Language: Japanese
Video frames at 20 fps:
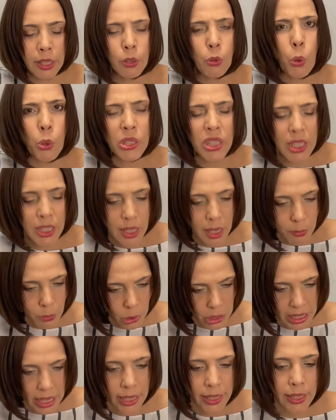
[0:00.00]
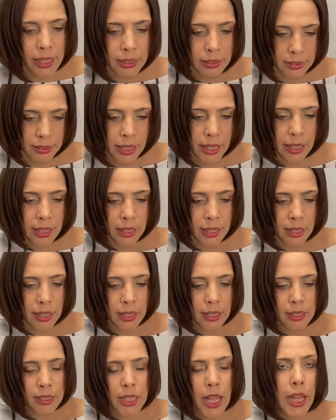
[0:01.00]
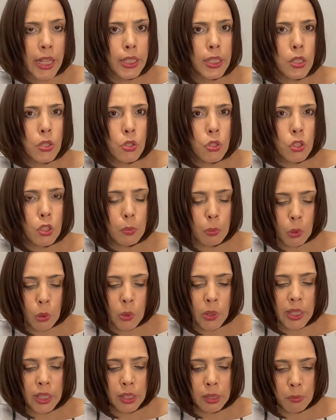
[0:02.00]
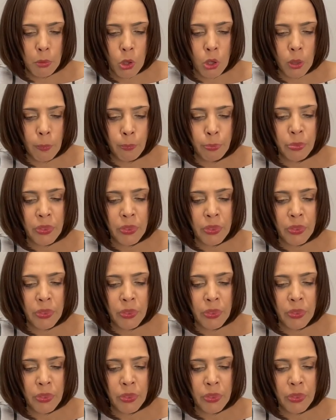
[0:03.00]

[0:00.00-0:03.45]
こちらも最悪で、対中貿易も